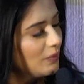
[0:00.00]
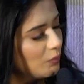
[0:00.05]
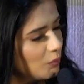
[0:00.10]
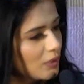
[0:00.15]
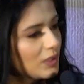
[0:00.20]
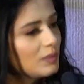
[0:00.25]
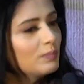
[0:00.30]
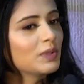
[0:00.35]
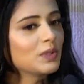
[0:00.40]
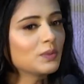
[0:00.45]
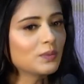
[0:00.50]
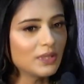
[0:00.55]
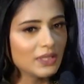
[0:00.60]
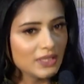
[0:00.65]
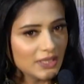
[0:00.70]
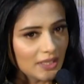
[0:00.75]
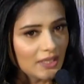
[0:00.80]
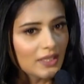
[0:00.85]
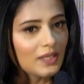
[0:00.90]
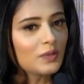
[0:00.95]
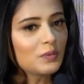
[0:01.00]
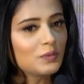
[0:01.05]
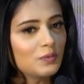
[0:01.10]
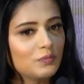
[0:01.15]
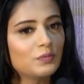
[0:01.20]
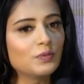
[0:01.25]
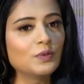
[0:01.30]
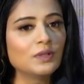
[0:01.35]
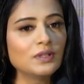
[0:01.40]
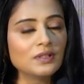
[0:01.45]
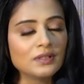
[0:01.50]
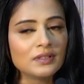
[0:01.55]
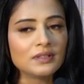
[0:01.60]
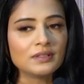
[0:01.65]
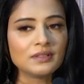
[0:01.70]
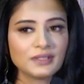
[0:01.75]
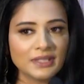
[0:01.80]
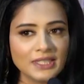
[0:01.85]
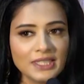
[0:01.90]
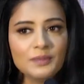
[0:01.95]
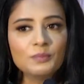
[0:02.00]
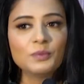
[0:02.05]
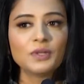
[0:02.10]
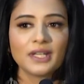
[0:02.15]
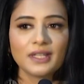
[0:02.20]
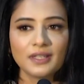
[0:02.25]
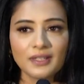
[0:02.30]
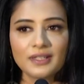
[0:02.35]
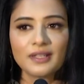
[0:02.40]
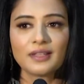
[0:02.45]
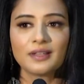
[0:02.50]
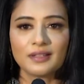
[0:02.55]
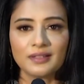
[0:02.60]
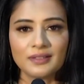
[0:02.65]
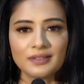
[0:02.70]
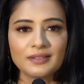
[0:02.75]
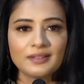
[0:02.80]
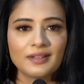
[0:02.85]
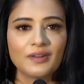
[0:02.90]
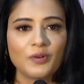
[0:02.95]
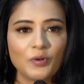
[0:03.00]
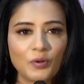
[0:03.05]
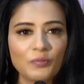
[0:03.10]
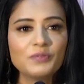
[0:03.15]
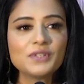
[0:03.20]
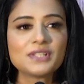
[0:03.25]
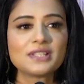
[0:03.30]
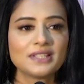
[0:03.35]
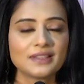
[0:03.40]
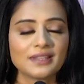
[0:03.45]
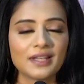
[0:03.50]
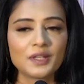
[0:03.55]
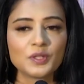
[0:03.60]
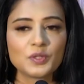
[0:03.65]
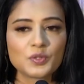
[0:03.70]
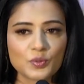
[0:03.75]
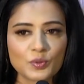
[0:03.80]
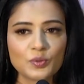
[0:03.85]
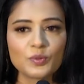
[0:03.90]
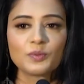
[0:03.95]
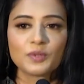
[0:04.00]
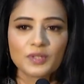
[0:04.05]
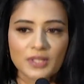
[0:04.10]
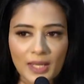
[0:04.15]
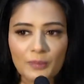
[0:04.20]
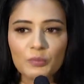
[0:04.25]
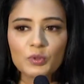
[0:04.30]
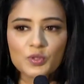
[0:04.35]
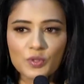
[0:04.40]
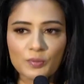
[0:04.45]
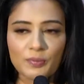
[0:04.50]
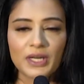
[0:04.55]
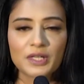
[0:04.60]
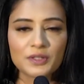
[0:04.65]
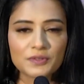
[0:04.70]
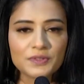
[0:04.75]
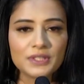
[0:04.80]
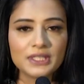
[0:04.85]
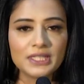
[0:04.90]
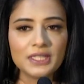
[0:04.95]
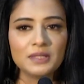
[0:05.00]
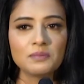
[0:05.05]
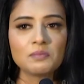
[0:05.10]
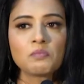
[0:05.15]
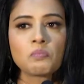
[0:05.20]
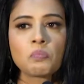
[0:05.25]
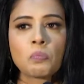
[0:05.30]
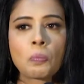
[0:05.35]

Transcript: உங்களுக்கு மட்டும் இல்லை எல்லாருக்கும் ஃபுல் டீமுக்கே நான் obviously thank you Sonu because I'm also part of the team.